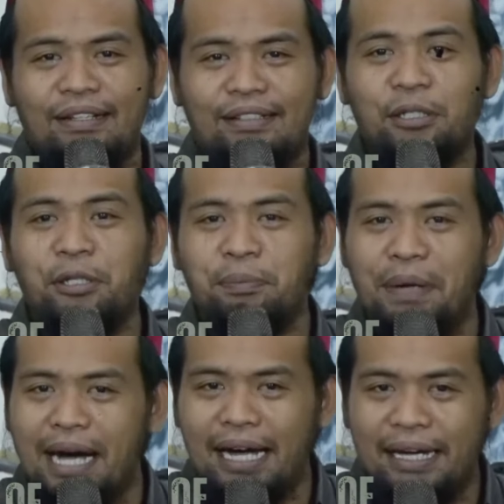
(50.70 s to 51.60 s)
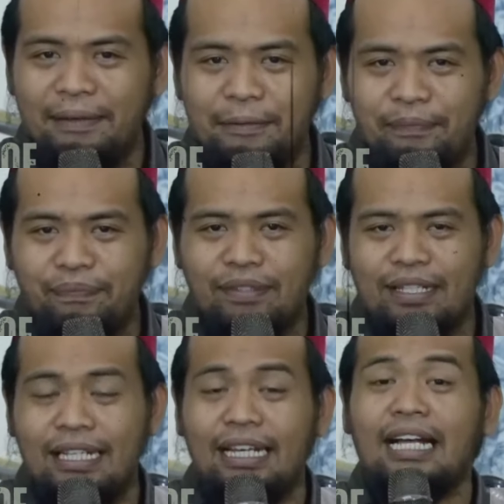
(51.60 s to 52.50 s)
coba
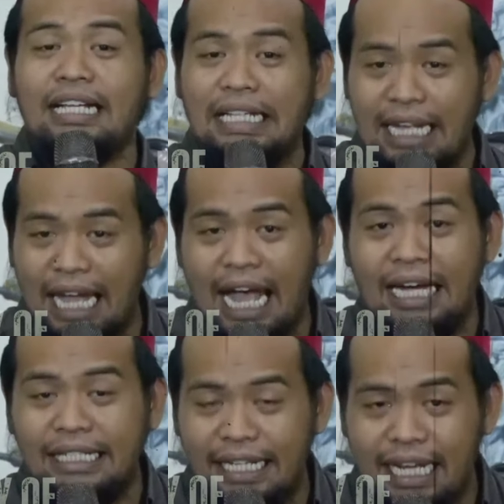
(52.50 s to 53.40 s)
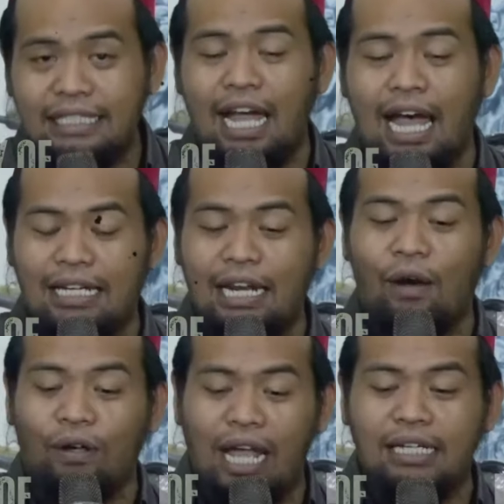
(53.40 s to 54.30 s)
kira-kira andai kata ada
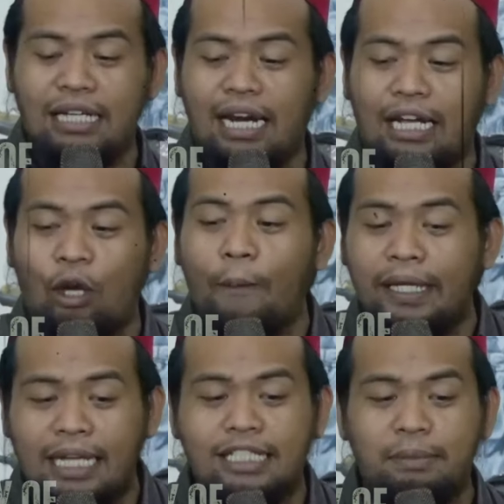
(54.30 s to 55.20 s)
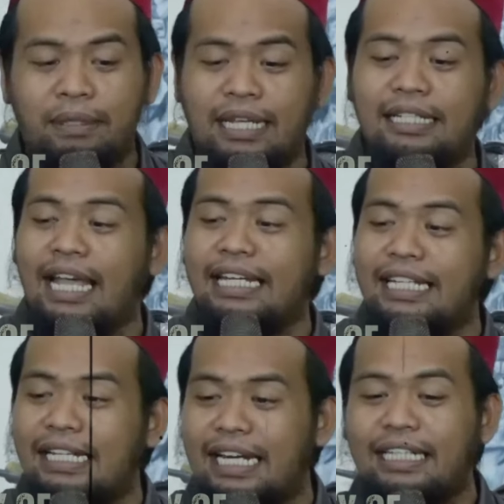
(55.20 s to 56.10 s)
orang yang lagi komentar sebenarnya dia ini
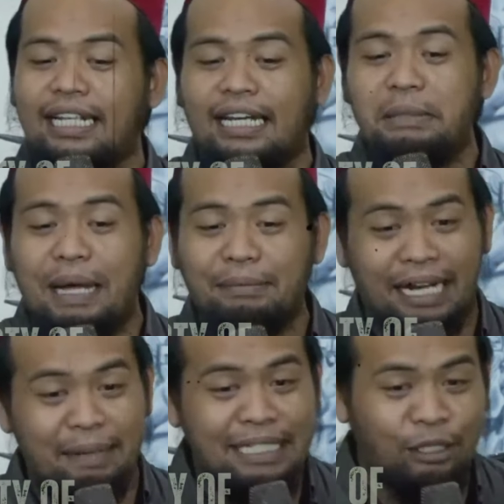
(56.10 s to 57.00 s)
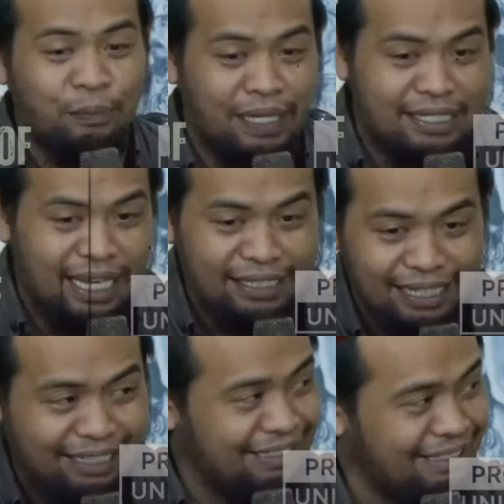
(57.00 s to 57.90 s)
adalah terlibat bagaimana tuh
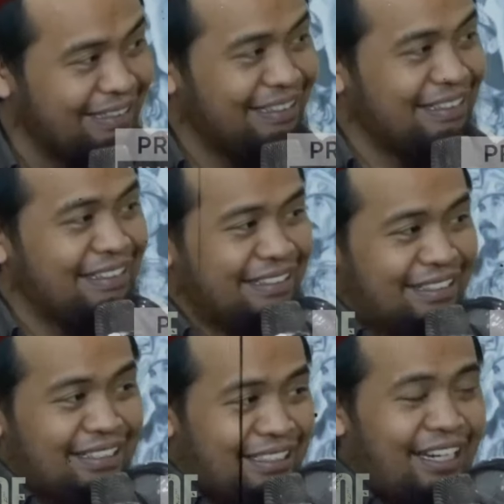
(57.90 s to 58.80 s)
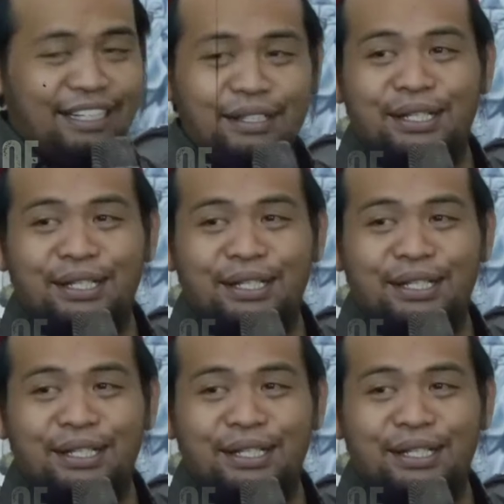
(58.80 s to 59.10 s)
perasaannya Ketir itu.